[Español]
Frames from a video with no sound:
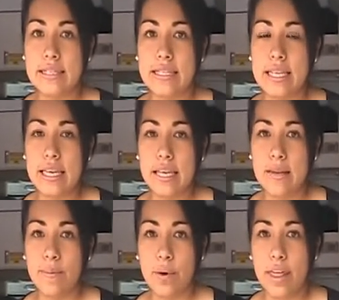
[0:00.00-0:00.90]

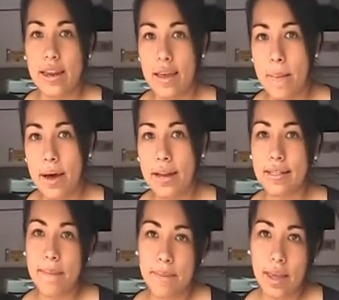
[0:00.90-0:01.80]
y poder llamar
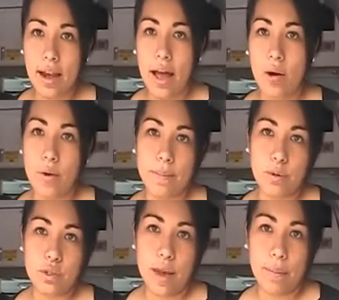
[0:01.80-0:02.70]
también a
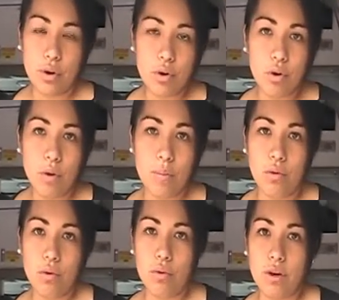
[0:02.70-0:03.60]
cuerpos de apoyo
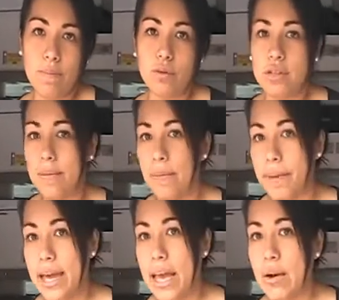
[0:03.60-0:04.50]
como cuerpos de
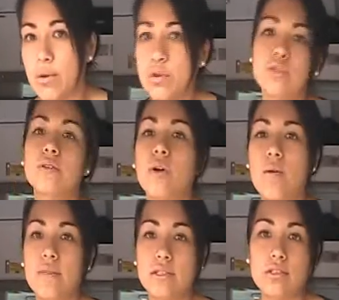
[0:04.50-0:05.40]
bomberos,
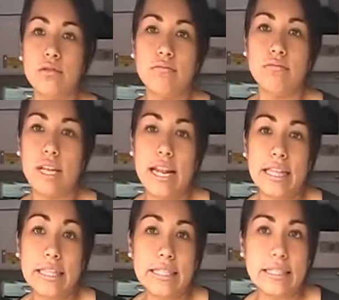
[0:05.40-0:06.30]
comisión de
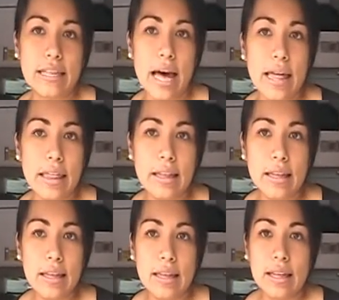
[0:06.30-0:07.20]
electricidad,
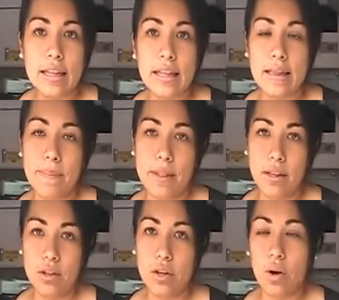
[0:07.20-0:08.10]

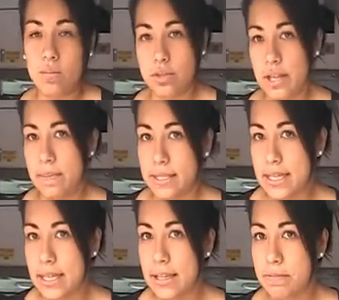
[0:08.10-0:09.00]
dependiendo de cómo esté el
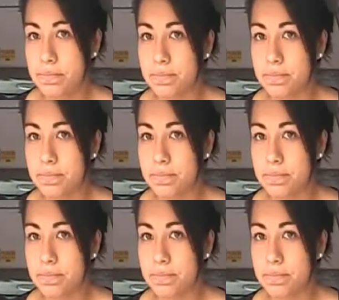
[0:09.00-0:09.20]
paciente.